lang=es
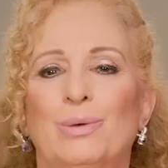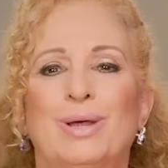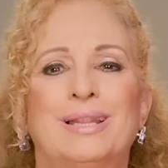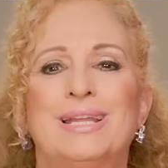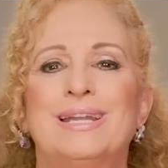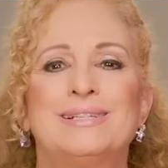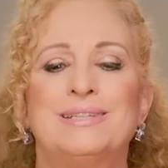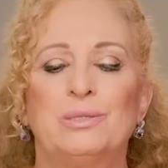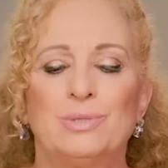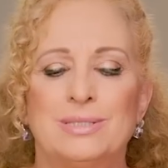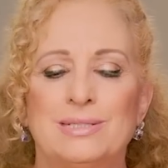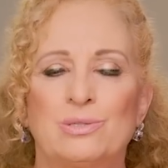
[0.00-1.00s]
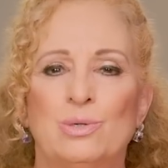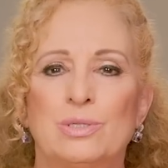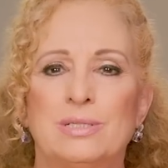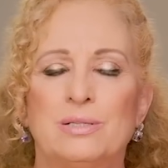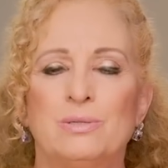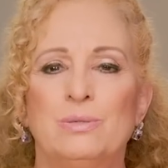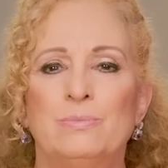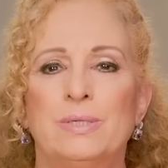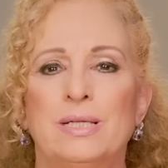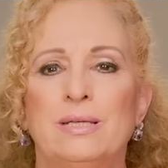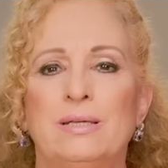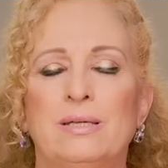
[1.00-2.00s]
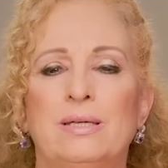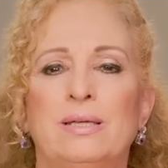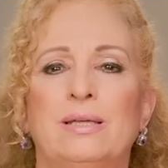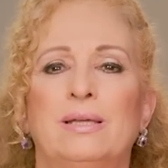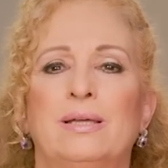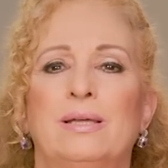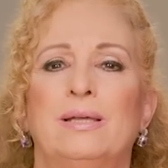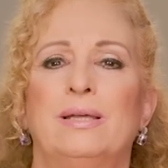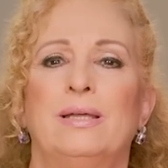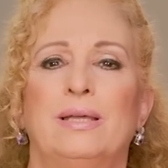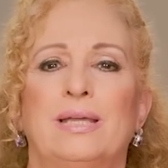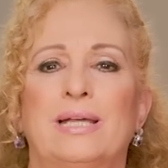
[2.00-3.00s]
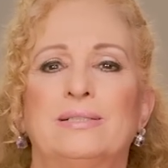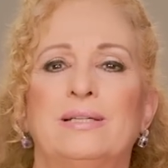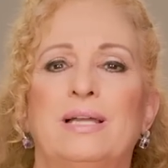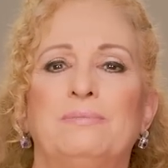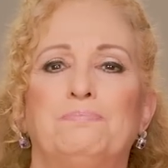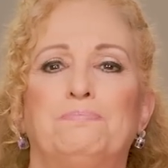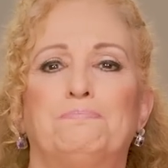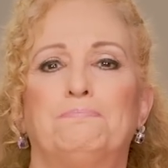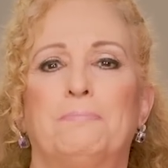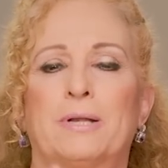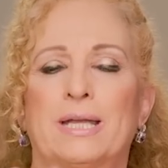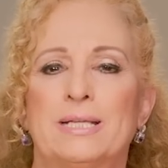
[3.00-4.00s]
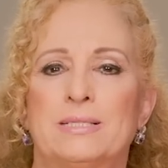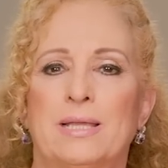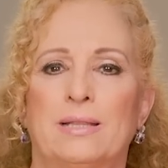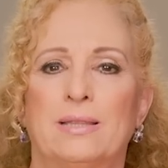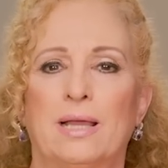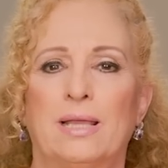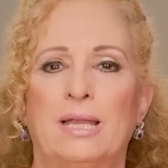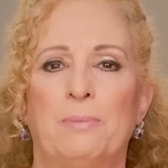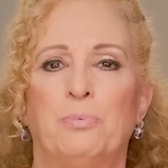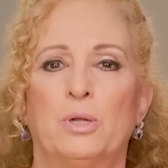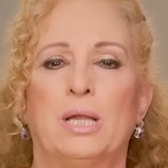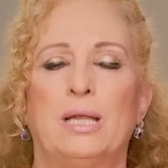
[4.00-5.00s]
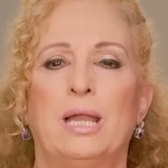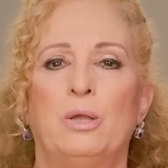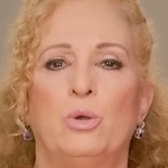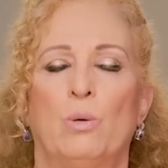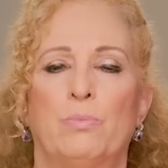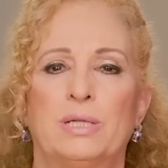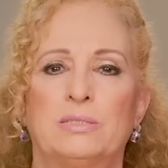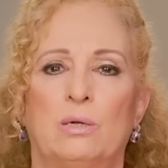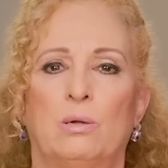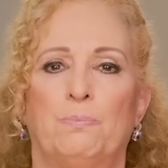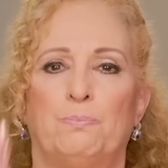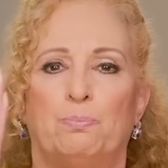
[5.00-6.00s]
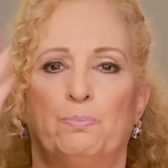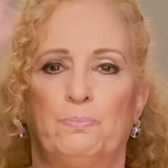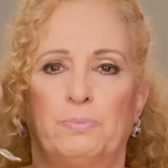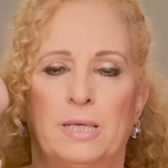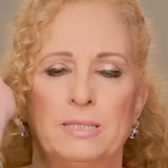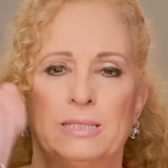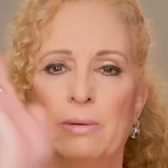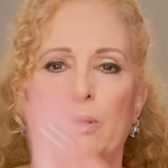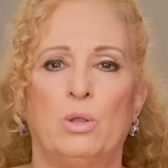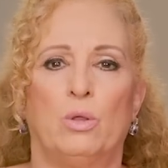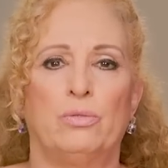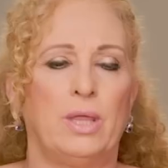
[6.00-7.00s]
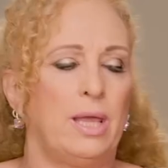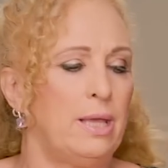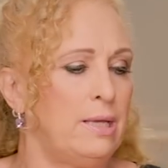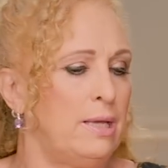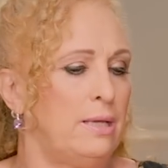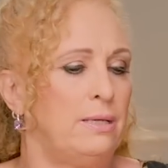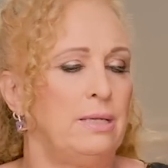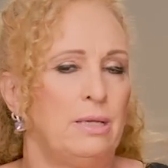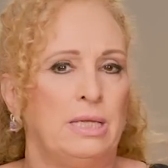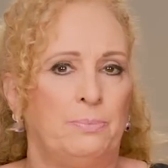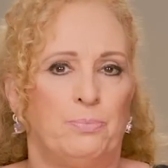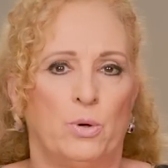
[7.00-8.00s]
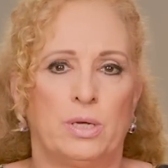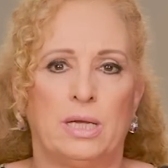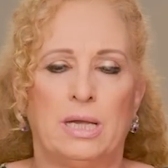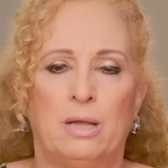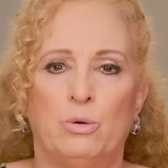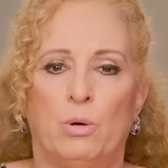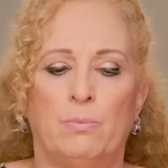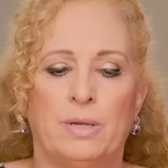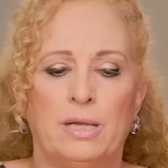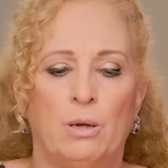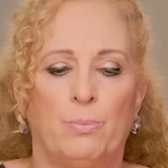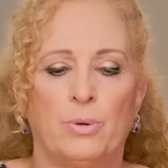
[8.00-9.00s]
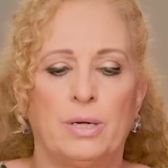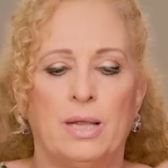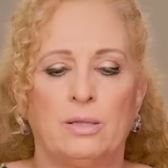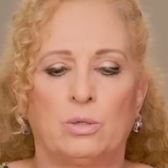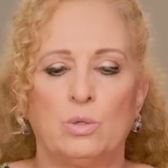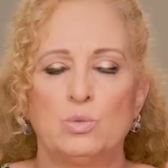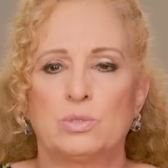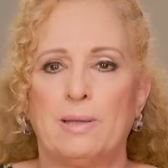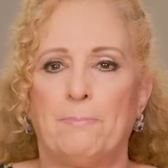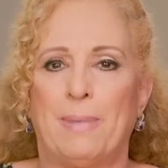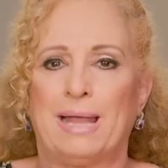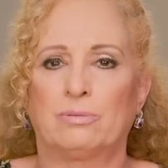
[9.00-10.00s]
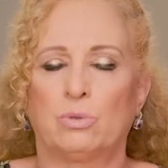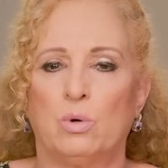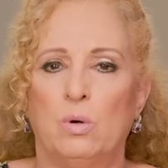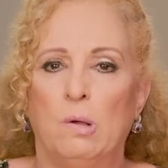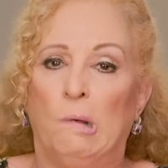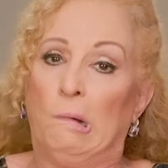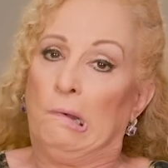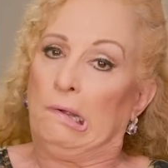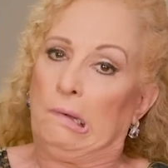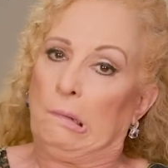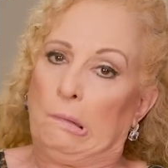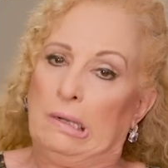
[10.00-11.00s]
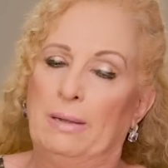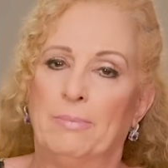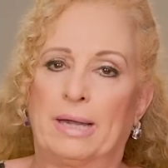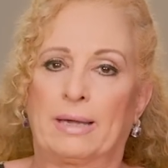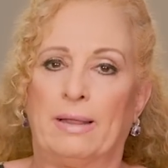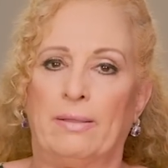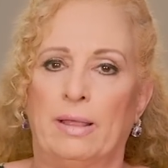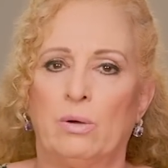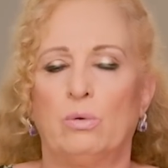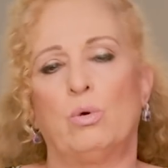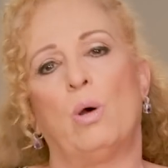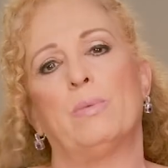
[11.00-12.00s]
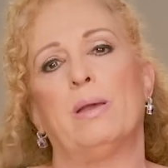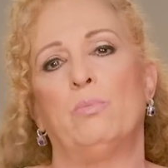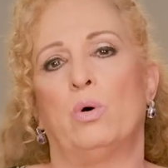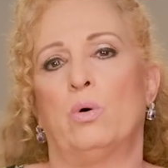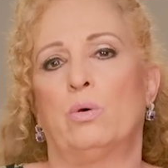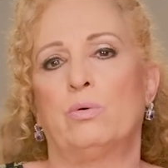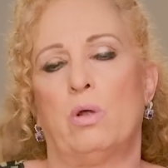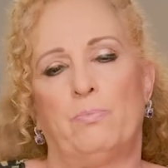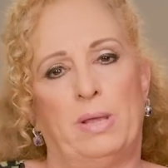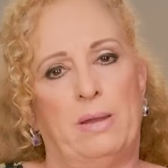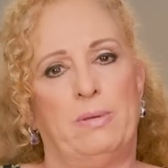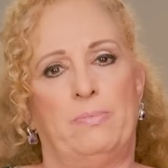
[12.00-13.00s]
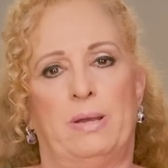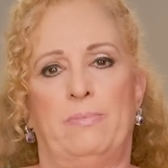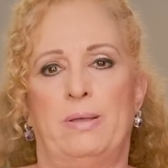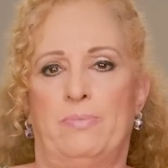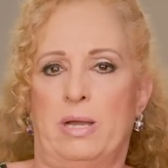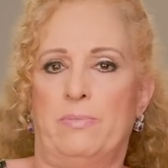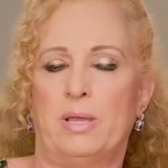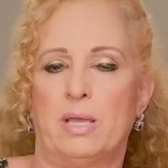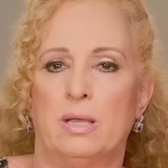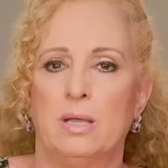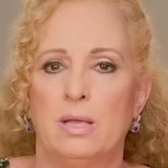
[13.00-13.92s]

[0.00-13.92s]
No anden haciendo esas cosas, hombre. Que hacen el receta, que le ponen el nombre y se lo. quién sabe dónde, y, ponen el nombre y lo ponen adentro de un zapato. Y luego el amarradero. No, mi amor, no, espérame, espérame, espérame.